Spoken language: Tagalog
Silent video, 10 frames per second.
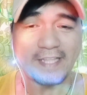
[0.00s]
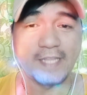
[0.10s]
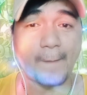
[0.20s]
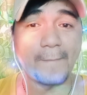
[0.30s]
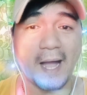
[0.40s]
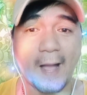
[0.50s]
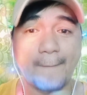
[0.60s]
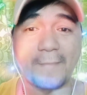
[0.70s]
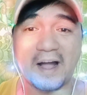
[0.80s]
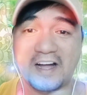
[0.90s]
ng mga
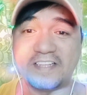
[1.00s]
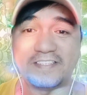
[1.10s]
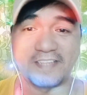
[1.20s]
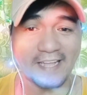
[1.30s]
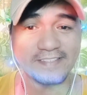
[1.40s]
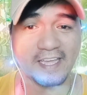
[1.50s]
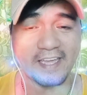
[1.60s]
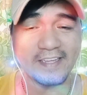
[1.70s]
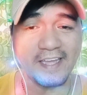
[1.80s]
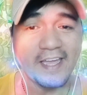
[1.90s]
mahal
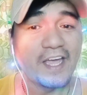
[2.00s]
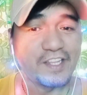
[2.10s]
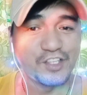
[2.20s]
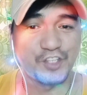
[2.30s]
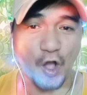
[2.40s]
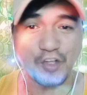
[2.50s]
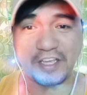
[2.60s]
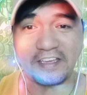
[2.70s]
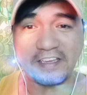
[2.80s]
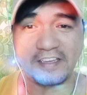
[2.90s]
nating doggy